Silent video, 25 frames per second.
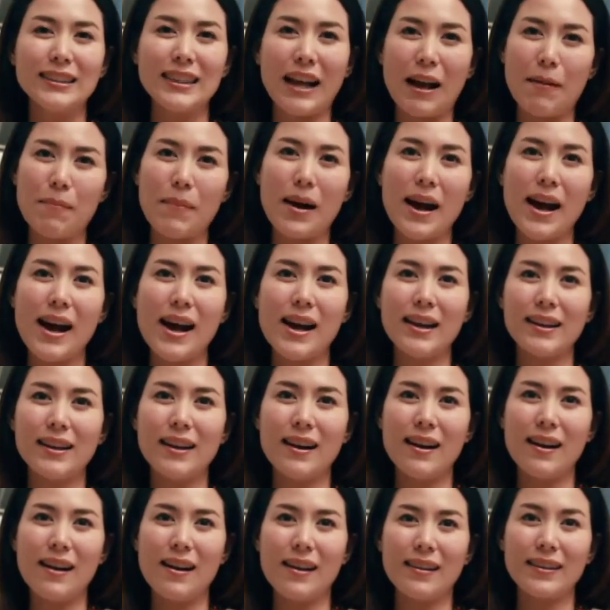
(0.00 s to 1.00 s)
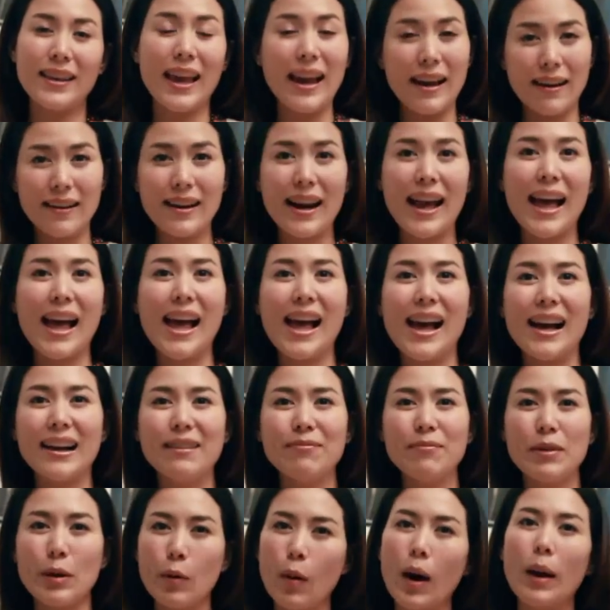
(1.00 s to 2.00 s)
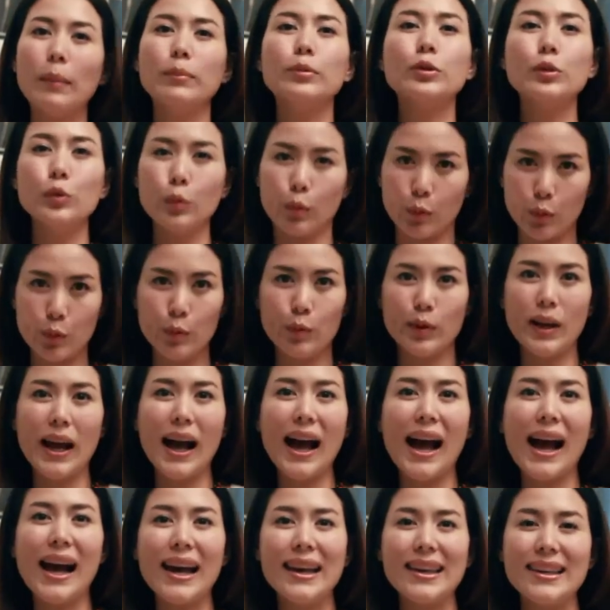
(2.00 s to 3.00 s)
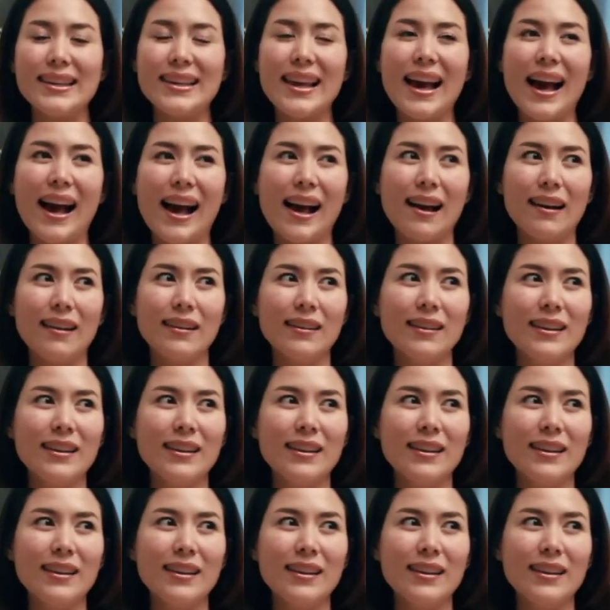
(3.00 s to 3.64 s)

สามารถแข็งแรง มีความสุขอยู่ได้อย่าง